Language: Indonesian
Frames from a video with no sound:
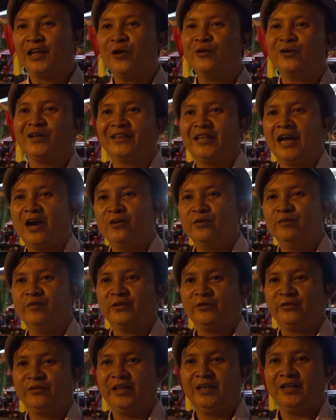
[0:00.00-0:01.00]
tahun ke tahun
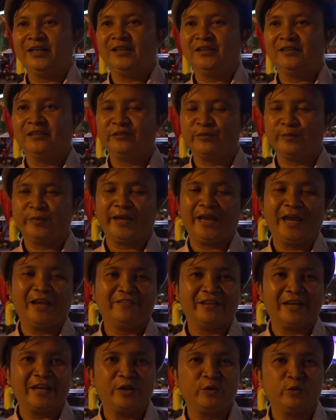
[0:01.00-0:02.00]
maksudnya sebagai
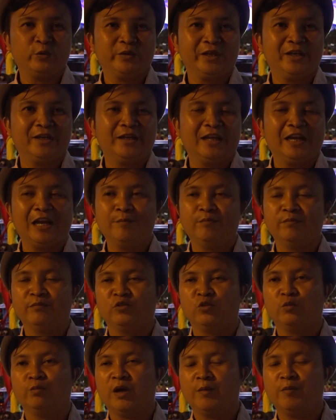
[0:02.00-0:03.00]
acara rutin dalam
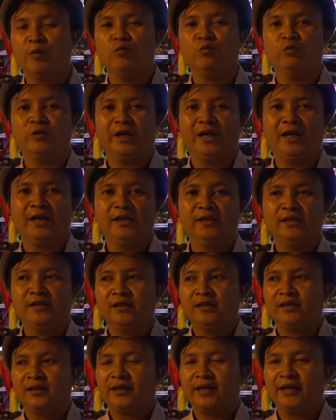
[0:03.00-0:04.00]
sumber pemuda
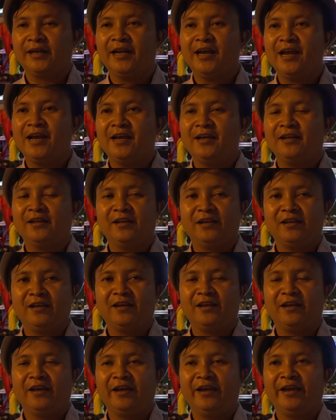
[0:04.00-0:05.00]
karena
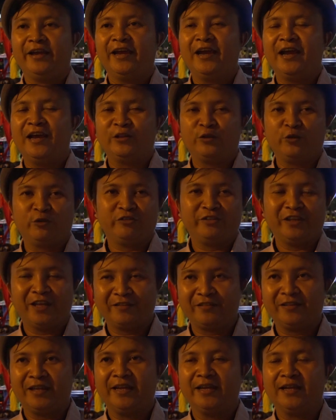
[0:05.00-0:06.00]
ya
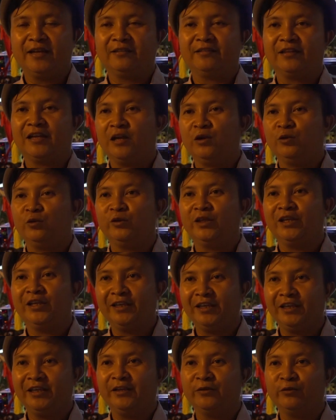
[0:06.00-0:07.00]
antusiasnya yang terlalu
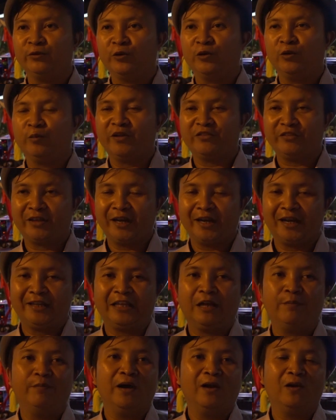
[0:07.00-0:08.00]
tinggi untuk masyarakat
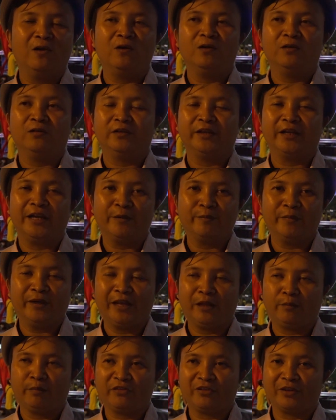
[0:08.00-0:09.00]
Tabalong dengan
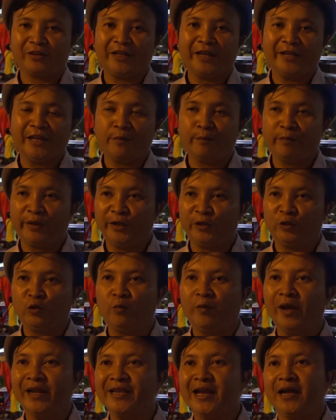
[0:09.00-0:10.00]
melihat peserta yang begitu
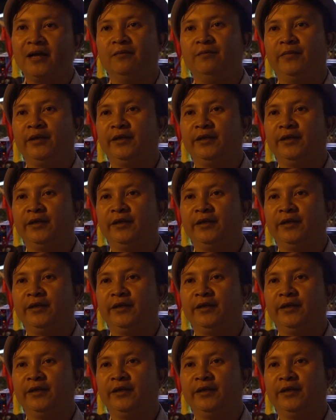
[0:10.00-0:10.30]
banyak